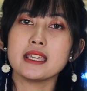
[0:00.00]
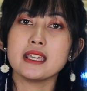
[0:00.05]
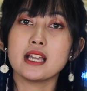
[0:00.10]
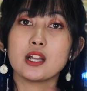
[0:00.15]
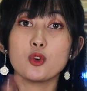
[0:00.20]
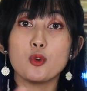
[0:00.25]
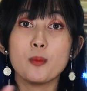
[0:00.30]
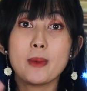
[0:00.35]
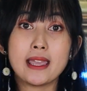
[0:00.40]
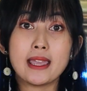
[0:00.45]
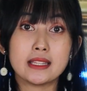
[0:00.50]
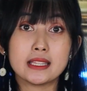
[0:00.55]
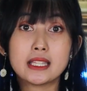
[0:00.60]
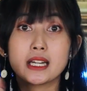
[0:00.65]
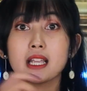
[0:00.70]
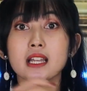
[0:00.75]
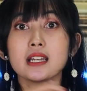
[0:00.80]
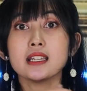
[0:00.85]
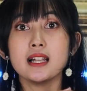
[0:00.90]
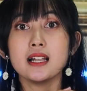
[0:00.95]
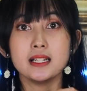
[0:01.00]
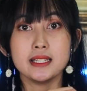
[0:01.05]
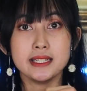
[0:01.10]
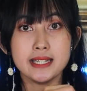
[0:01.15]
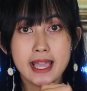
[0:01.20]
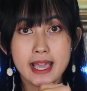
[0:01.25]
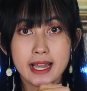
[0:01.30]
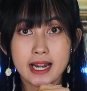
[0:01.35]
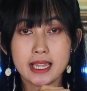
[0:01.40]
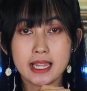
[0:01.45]
yang lumayan terkenal di
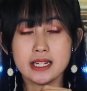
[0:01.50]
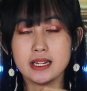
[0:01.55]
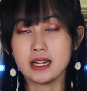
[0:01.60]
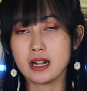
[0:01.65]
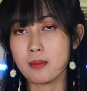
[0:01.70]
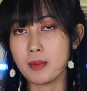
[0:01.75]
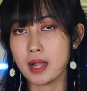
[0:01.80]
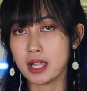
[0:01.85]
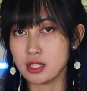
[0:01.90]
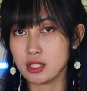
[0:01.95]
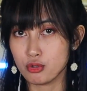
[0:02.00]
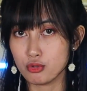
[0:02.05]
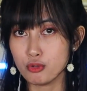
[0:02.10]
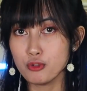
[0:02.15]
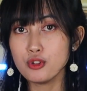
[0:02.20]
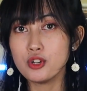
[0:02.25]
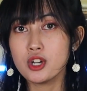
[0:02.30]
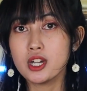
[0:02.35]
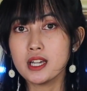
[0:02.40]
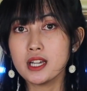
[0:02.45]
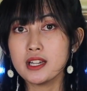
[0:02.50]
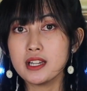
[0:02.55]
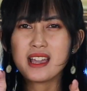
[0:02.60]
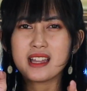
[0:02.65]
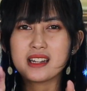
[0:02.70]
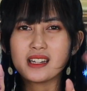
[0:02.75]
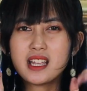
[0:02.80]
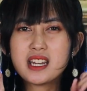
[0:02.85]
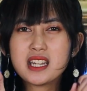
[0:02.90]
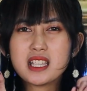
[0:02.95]
daerah Indramayu.
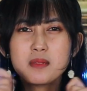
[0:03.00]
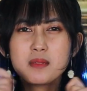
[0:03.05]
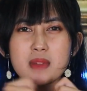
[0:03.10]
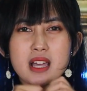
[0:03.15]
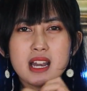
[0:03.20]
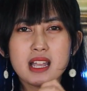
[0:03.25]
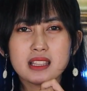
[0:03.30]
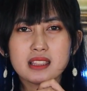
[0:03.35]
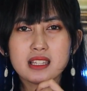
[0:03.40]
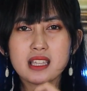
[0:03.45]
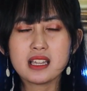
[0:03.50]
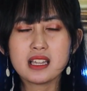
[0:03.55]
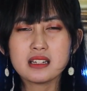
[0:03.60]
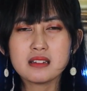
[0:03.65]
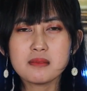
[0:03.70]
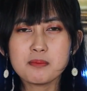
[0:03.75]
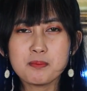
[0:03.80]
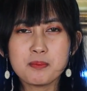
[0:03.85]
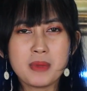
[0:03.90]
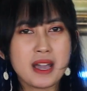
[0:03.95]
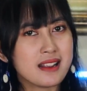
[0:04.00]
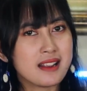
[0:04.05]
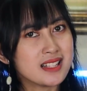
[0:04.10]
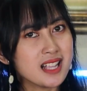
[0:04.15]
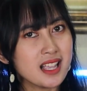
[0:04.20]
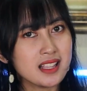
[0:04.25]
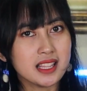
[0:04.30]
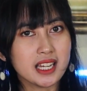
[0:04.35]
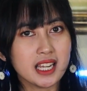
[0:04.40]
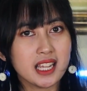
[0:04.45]
Dan ibaratkan para
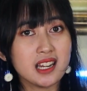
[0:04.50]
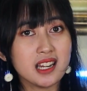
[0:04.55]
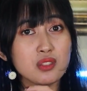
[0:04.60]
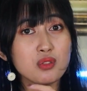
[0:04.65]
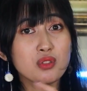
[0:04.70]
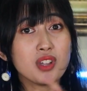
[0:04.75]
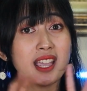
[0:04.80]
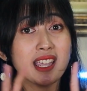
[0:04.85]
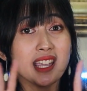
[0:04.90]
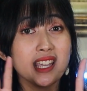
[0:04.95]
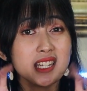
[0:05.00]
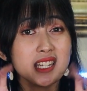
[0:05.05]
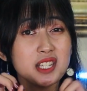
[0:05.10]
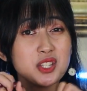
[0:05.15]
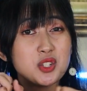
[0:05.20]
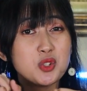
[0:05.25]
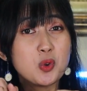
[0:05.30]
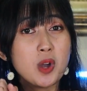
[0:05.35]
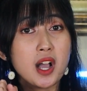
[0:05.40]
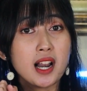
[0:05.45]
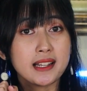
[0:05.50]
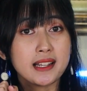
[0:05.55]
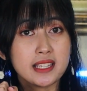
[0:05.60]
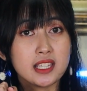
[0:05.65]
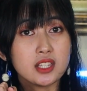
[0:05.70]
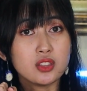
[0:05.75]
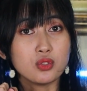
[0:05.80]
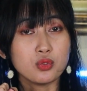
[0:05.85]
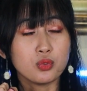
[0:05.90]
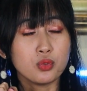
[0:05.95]
santri ini tuh kayak dijual
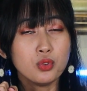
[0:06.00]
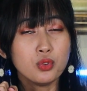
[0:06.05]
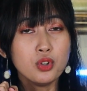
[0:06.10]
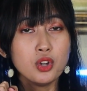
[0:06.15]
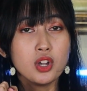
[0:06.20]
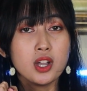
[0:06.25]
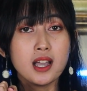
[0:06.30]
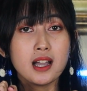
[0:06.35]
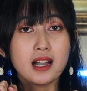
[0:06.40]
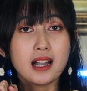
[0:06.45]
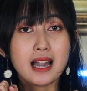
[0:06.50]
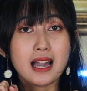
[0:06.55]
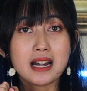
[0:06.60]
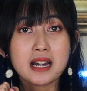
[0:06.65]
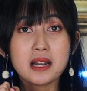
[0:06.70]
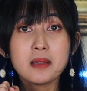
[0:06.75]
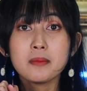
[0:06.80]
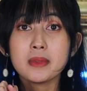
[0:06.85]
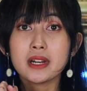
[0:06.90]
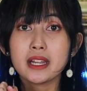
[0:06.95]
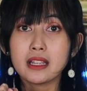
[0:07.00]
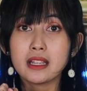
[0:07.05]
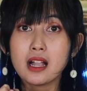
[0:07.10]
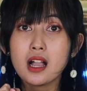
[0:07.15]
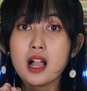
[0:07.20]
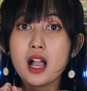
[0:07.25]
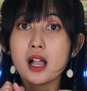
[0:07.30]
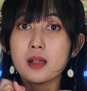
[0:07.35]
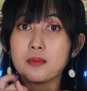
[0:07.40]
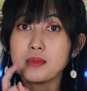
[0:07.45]
gitu karena mereka
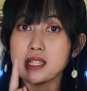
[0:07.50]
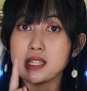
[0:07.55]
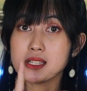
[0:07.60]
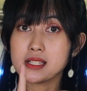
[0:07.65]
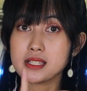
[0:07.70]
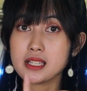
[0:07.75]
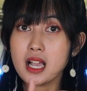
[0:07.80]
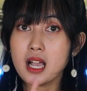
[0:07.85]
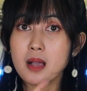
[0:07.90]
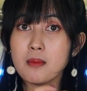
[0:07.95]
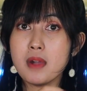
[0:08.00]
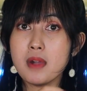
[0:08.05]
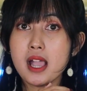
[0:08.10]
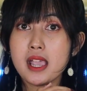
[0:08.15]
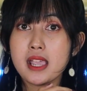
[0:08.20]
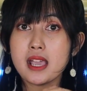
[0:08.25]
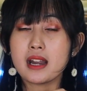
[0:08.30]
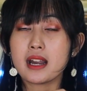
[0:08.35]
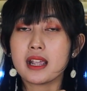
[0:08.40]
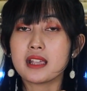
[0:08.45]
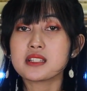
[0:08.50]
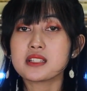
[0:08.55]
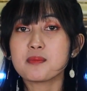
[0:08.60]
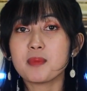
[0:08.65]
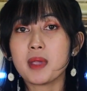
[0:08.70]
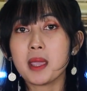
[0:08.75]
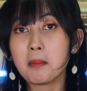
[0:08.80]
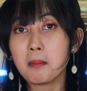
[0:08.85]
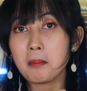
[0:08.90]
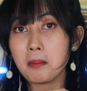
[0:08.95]
nggak bisa bayar
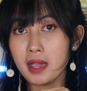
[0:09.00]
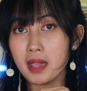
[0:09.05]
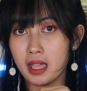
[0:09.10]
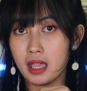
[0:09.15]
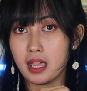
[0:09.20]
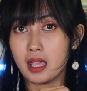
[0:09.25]
SPP.